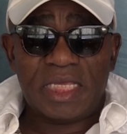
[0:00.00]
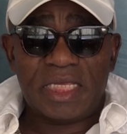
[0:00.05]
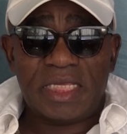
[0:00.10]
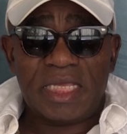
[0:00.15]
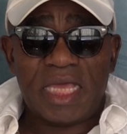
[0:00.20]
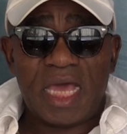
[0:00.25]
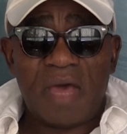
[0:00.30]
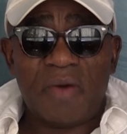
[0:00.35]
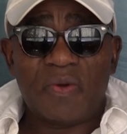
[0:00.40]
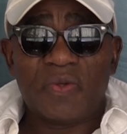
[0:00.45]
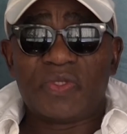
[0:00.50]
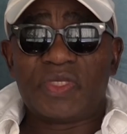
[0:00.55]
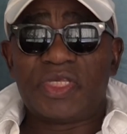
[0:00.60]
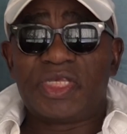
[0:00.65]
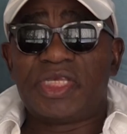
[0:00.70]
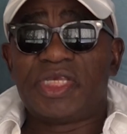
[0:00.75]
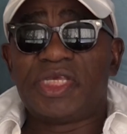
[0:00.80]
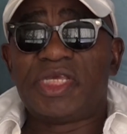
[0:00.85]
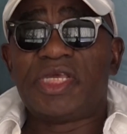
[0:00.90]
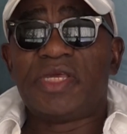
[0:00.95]
Il y a
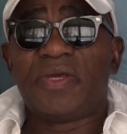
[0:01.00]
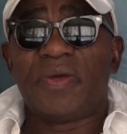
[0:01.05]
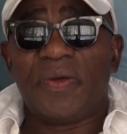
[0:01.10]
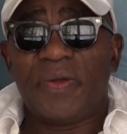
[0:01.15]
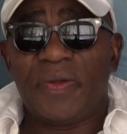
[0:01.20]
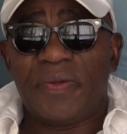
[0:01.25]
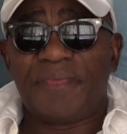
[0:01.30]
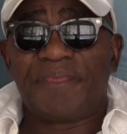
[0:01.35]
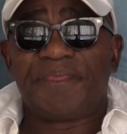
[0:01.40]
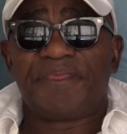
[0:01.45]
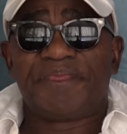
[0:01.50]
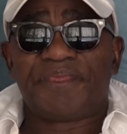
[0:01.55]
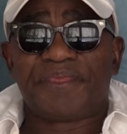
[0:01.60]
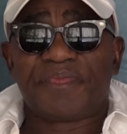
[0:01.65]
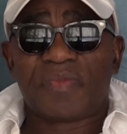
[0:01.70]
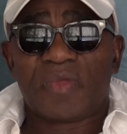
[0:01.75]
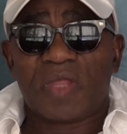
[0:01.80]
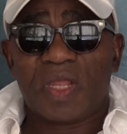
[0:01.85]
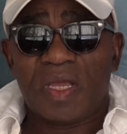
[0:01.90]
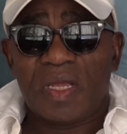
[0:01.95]
aussi, euh,
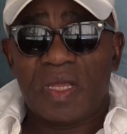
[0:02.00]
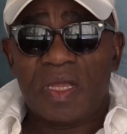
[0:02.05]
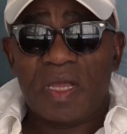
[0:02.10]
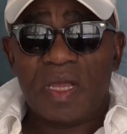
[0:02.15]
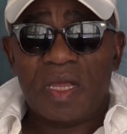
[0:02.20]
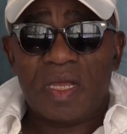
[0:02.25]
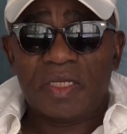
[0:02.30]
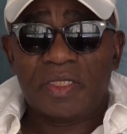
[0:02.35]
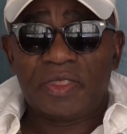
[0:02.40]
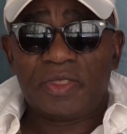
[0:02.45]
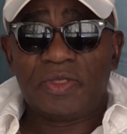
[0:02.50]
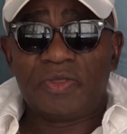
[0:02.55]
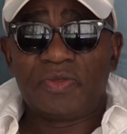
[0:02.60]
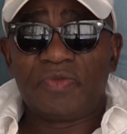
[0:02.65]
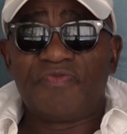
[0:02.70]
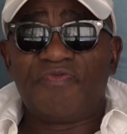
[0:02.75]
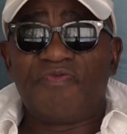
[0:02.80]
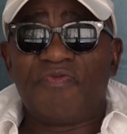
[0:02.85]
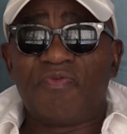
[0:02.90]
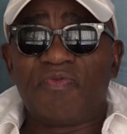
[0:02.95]

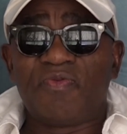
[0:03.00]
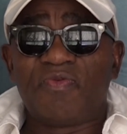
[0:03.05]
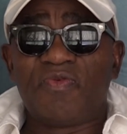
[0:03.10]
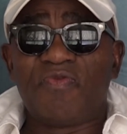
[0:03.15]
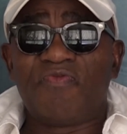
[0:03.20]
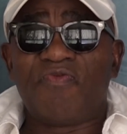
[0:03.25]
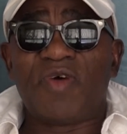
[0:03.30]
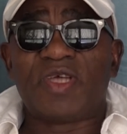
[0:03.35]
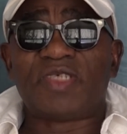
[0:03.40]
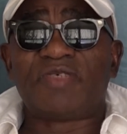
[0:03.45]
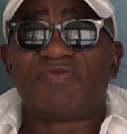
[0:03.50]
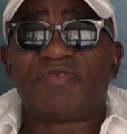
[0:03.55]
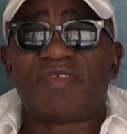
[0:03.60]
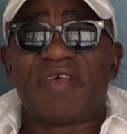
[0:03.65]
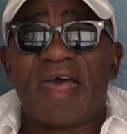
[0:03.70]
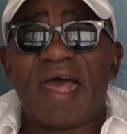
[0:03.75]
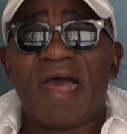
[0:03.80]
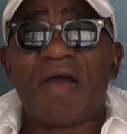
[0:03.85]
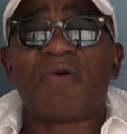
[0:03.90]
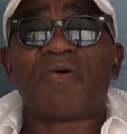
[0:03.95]
une, une, fois je vous
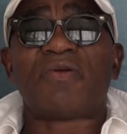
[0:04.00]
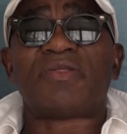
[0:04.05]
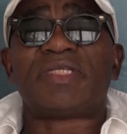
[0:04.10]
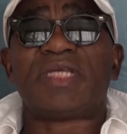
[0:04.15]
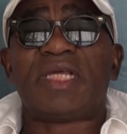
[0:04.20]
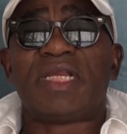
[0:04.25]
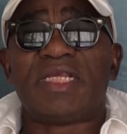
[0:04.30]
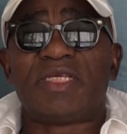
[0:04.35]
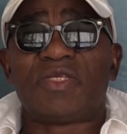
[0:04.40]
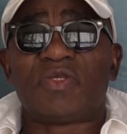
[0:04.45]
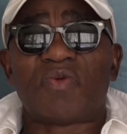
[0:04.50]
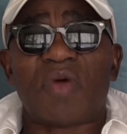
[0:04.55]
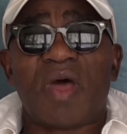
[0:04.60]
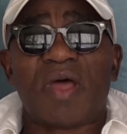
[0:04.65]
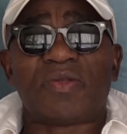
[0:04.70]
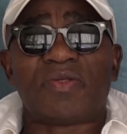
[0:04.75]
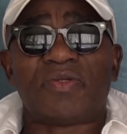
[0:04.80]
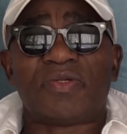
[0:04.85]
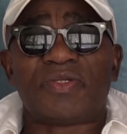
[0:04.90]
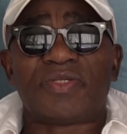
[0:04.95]
ai raconté
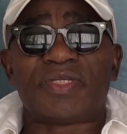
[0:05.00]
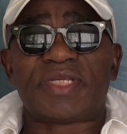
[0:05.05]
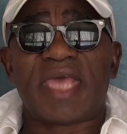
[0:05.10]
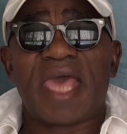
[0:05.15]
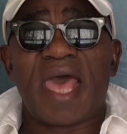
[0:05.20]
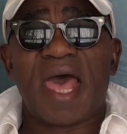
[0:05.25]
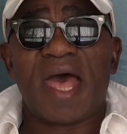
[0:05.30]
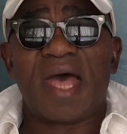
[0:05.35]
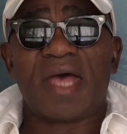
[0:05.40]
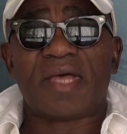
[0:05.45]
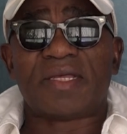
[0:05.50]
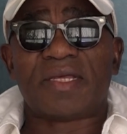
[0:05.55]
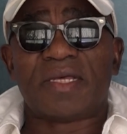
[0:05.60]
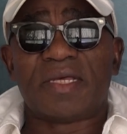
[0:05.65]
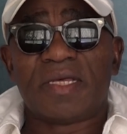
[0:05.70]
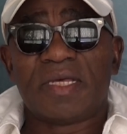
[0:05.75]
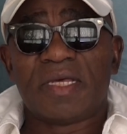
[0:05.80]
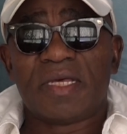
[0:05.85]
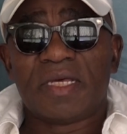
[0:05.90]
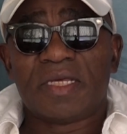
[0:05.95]
l'histoire d'Oscar,
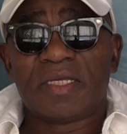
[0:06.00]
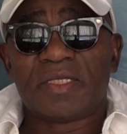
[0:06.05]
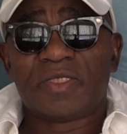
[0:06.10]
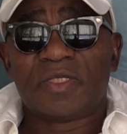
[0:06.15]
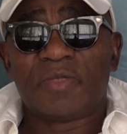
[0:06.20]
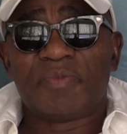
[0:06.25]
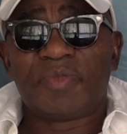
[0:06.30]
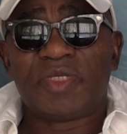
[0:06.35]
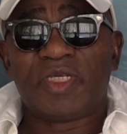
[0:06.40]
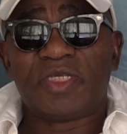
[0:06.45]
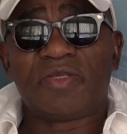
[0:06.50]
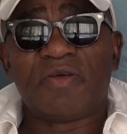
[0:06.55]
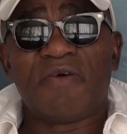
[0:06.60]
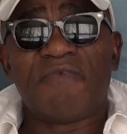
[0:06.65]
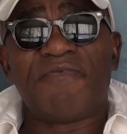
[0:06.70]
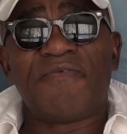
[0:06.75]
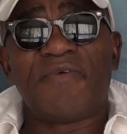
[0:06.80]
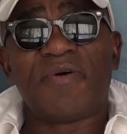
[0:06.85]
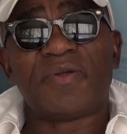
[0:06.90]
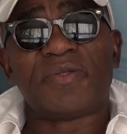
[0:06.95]
ce petit
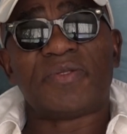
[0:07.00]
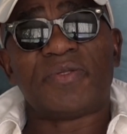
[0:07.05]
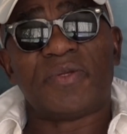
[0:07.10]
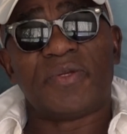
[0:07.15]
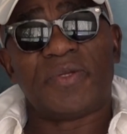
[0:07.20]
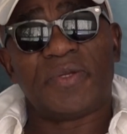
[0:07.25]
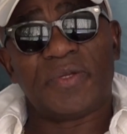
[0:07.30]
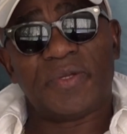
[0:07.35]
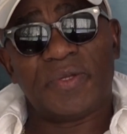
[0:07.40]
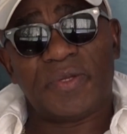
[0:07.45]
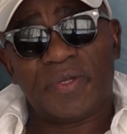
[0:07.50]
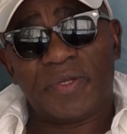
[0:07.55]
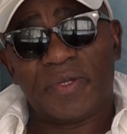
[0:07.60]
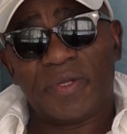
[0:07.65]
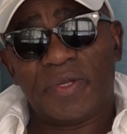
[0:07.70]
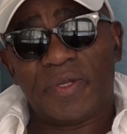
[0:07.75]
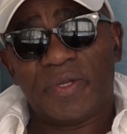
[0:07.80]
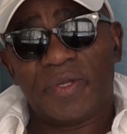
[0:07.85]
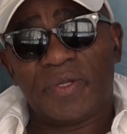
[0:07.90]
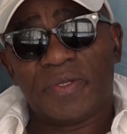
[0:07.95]
enfant de,
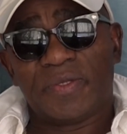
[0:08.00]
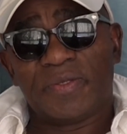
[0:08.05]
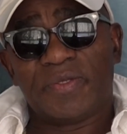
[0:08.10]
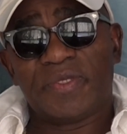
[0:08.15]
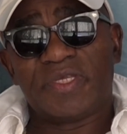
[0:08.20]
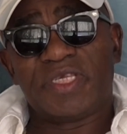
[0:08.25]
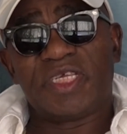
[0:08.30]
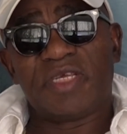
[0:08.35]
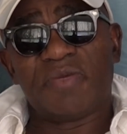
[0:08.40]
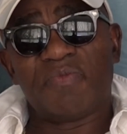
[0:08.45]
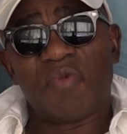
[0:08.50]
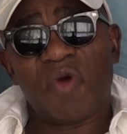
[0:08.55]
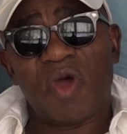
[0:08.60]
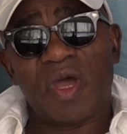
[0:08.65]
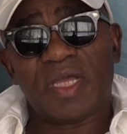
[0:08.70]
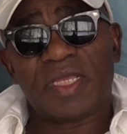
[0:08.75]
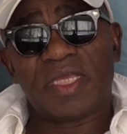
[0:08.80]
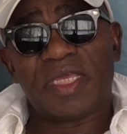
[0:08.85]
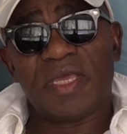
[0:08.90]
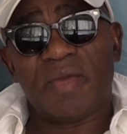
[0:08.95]
de six
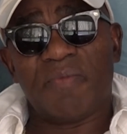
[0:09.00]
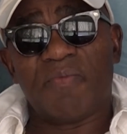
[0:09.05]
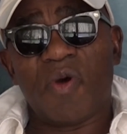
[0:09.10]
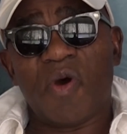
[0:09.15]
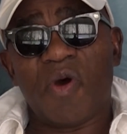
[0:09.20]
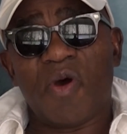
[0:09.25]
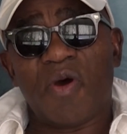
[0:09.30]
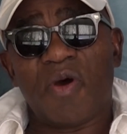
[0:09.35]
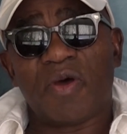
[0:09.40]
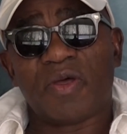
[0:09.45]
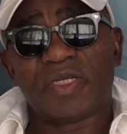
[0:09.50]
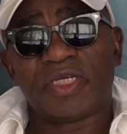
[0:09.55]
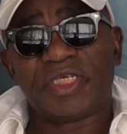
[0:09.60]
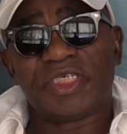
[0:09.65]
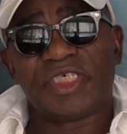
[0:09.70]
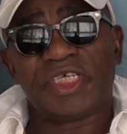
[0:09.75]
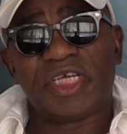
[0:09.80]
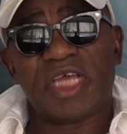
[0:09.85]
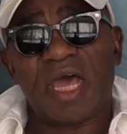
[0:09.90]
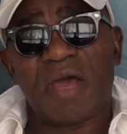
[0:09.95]
mois qui est mort,
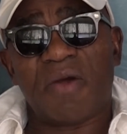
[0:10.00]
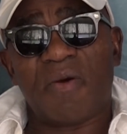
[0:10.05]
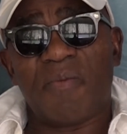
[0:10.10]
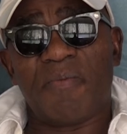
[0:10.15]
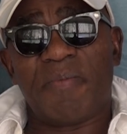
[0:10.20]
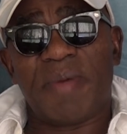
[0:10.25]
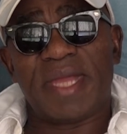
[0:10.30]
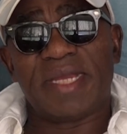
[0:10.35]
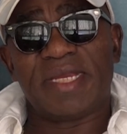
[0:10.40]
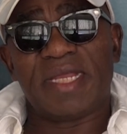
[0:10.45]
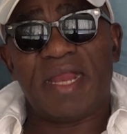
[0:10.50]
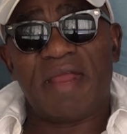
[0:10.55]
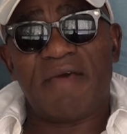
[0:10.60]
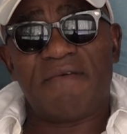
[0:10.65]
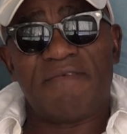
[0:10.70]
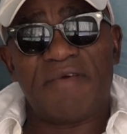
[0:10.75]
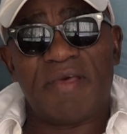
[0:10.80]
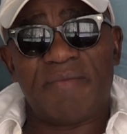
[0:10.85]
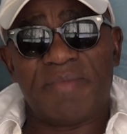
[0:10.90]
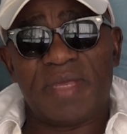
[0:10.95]
j'ai accompagné la
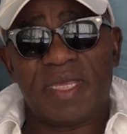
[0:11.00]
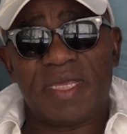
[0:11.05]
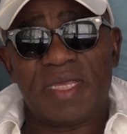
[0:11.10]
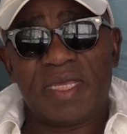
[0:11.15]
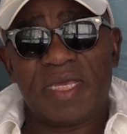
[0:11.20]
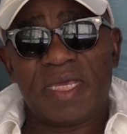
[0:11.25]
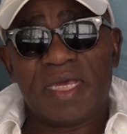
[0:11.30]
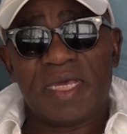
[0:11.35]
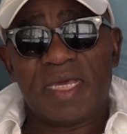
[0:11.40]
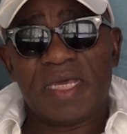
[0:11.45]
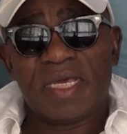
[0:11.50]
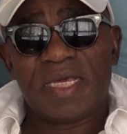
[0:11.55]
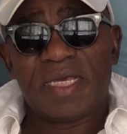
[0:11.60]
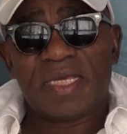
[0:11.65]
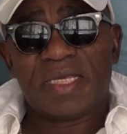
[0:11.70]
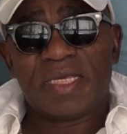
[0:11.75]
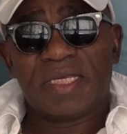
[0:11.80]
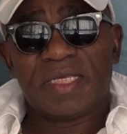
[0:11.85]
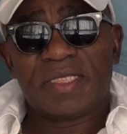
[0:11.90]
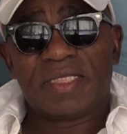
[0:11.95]
famille.
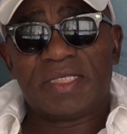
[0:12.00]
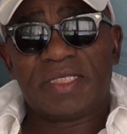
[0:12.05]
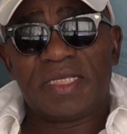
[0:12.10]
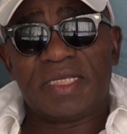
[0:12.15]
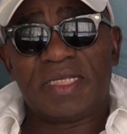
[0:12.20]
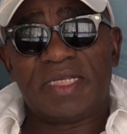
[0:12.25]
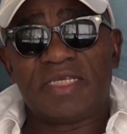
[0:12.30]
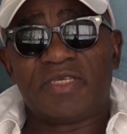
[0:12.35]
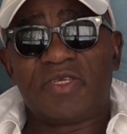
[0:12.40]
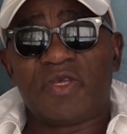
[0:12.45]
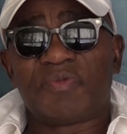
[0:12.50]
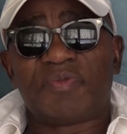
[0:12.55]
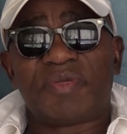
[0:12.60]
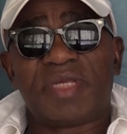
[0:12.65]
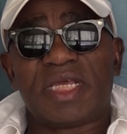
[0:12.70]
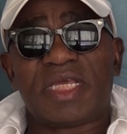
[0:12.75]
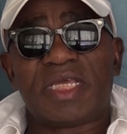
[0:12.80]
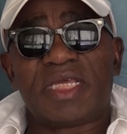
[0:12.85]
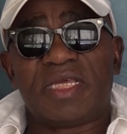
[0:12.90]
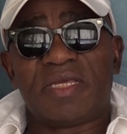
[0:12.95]
C'est des
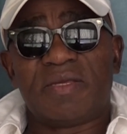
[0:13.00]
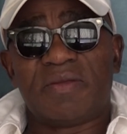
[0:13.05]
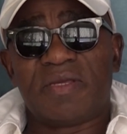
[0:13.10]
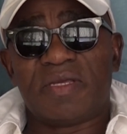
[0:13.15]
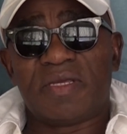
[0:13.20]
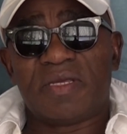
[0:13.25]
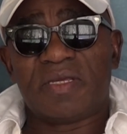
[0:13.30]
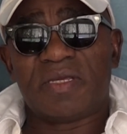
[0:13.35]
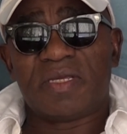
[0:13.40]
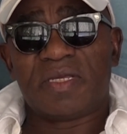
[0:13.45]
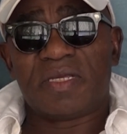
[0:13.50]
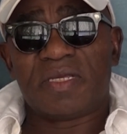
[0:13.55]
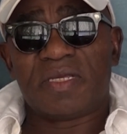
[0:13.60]
obsèques qui,